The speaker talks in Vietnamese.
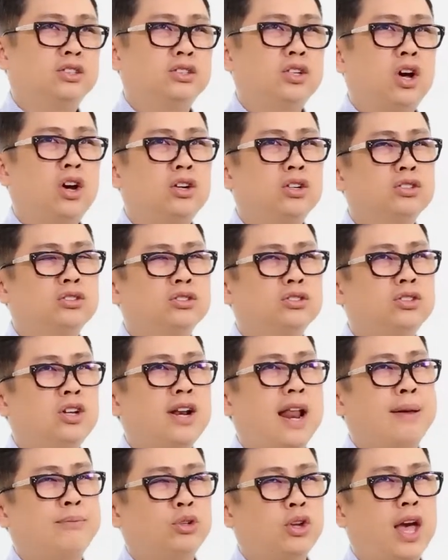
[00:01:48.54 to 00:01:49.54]
nó nó
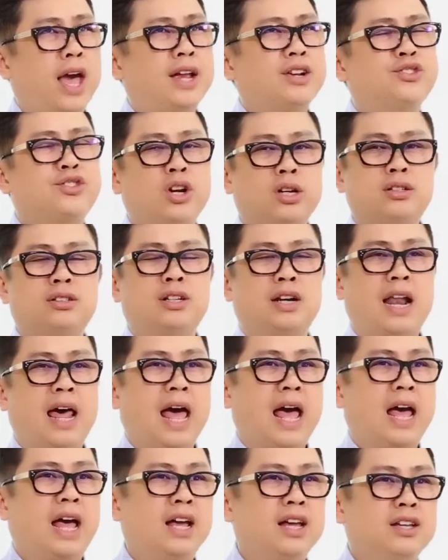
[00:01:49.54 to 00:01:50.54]
làm cho Hải rất
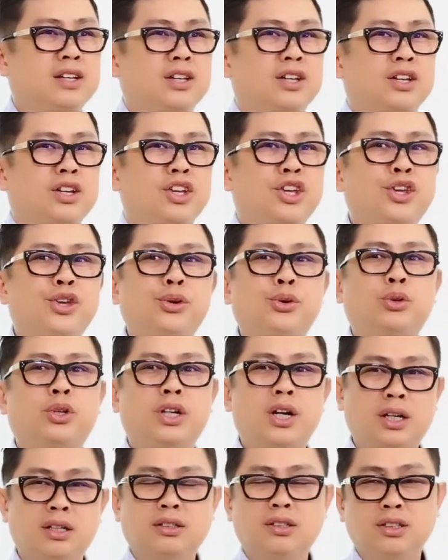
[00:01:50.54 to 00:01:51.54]
là yêu
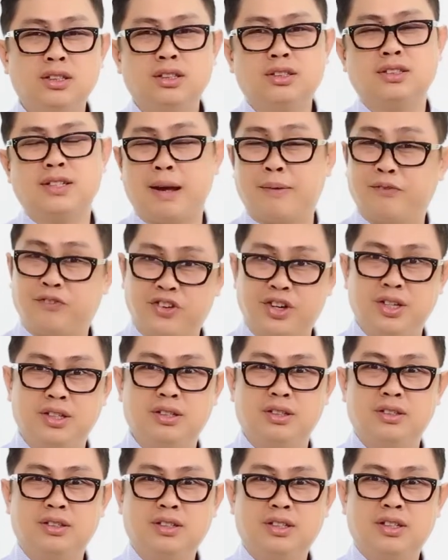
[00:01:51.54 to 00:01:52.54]
cái đất nước Nam Phi
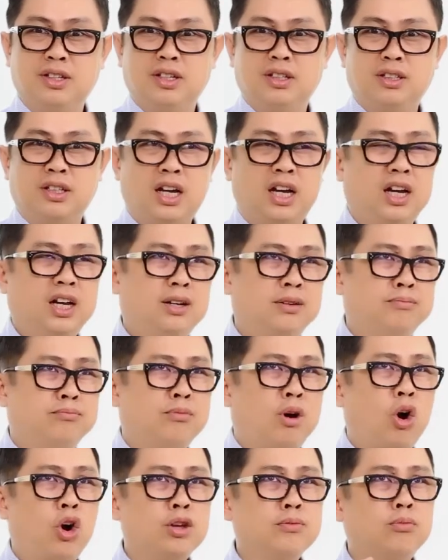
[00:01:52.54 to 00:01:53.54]
à,
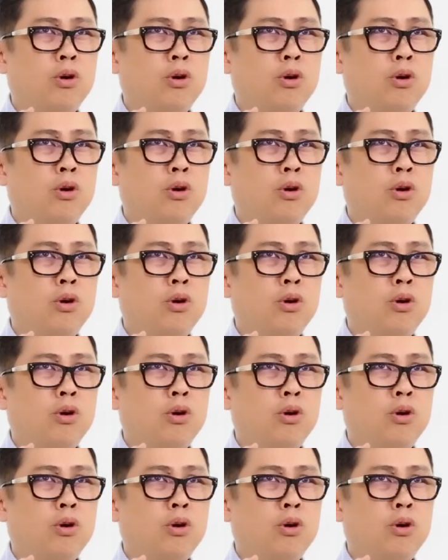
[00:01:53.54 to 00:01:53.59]
mỗi